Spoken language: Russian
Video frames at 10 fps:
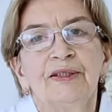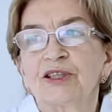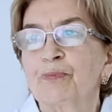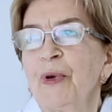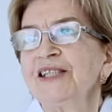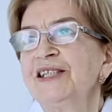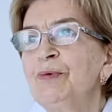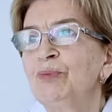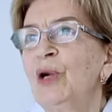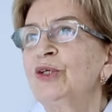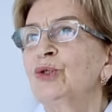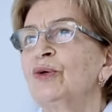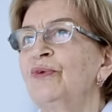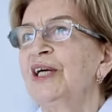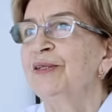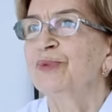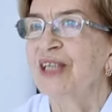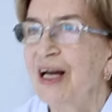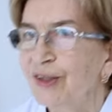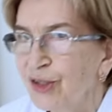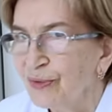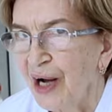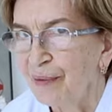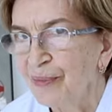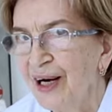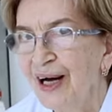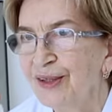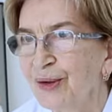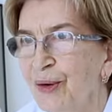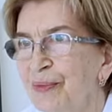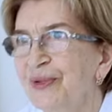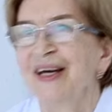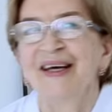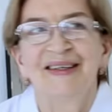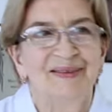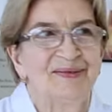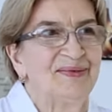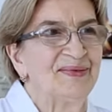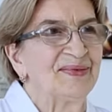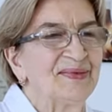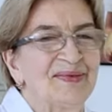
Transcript: Спасибо большое, Вадим Александрович, вам огромное. Ос!